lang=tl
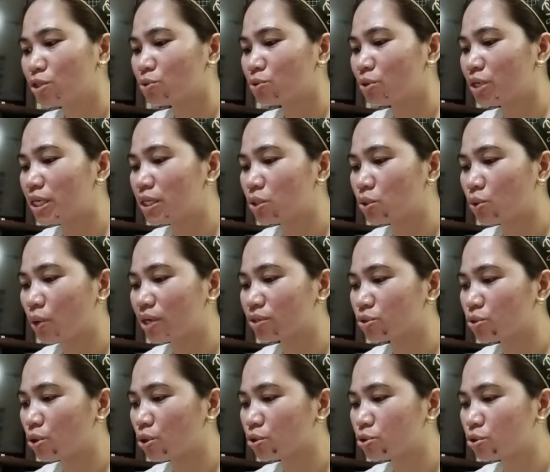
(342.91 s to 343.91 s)
So dito, ang
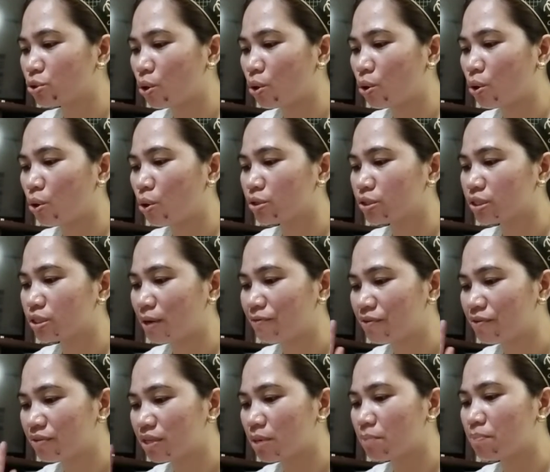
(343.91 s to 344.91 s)
Choco Choco sa
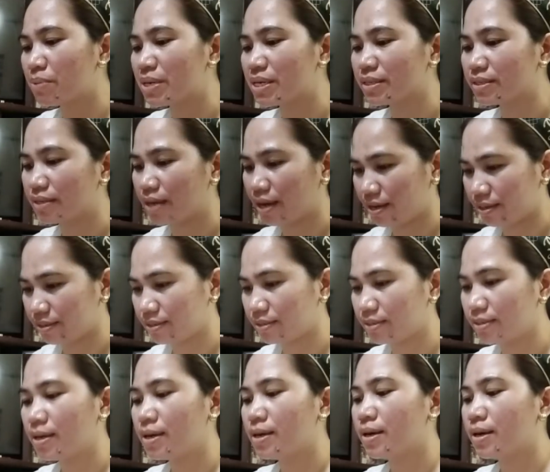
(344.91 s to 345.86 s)
50 pieces